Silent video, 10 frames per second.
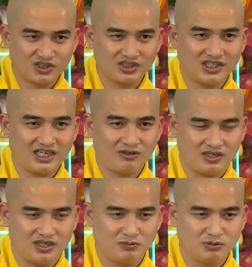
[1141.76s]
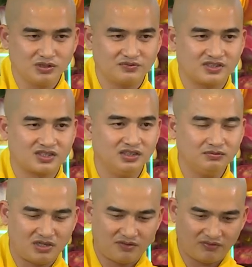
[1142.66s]
xuất gia hoặc là một người phật tử
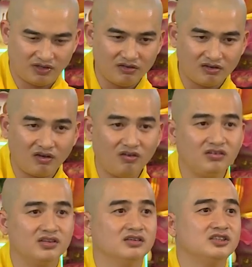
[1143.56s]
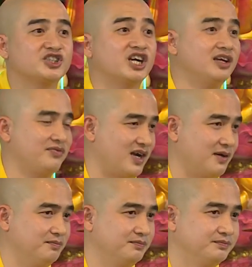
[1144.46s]
mà vẫn có những sai
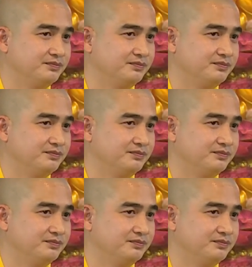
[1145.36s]
phạm